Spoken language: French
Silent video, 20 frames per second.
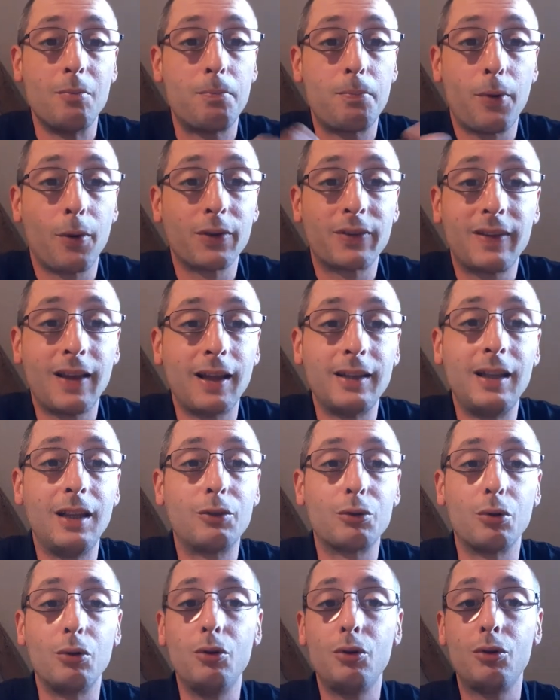penser à des
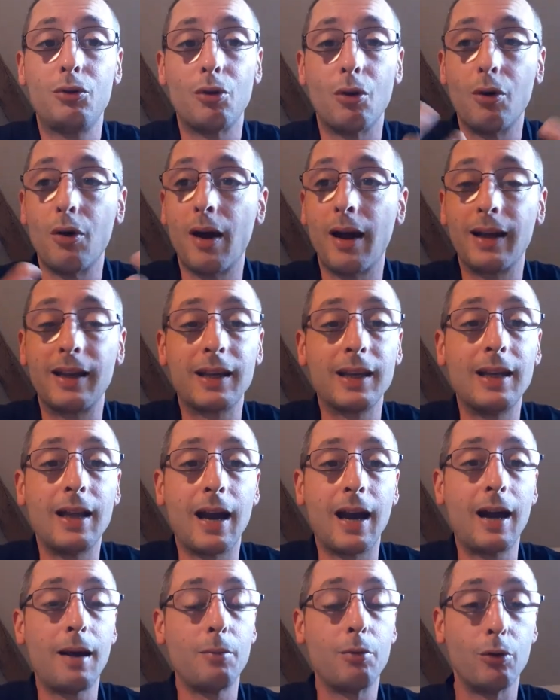trucs euh,
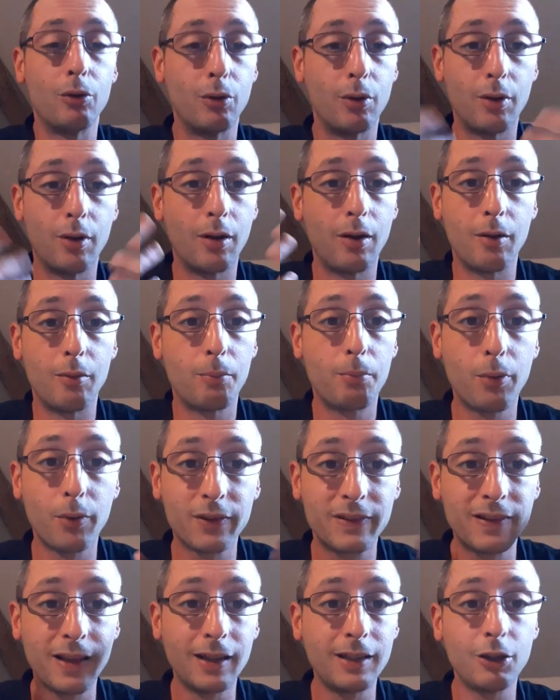agréables,
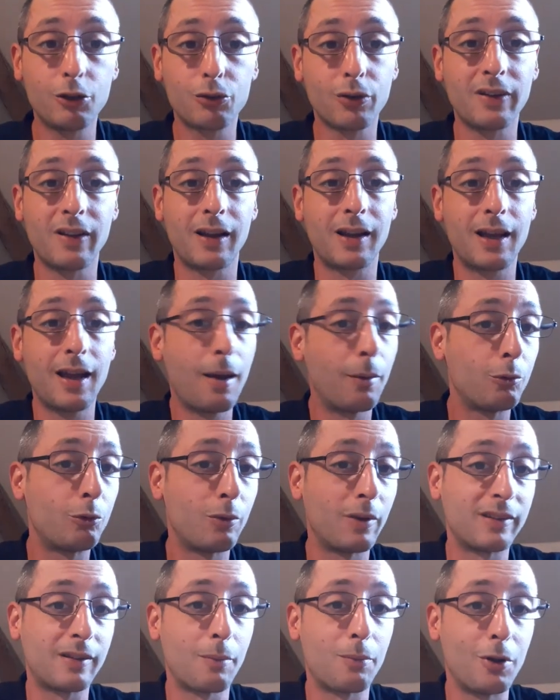penser à des choses agréables, tu
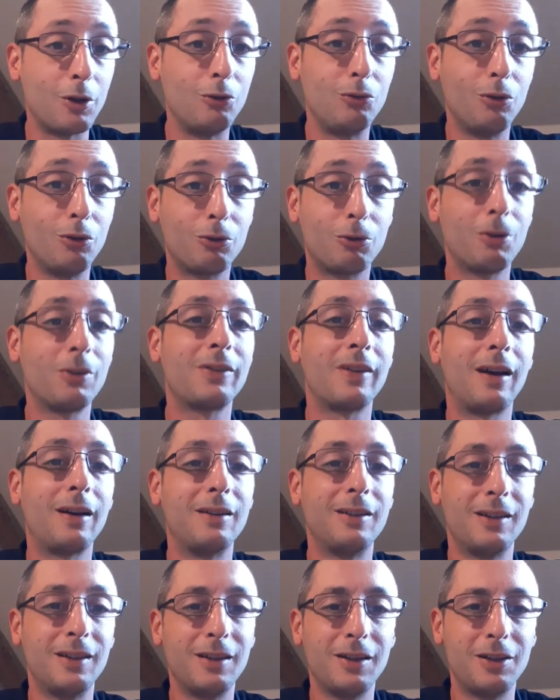vois, ça peut être juste
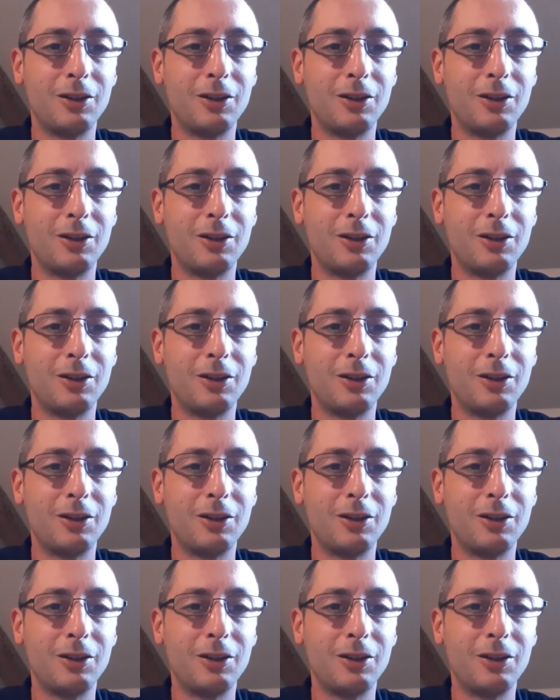ça.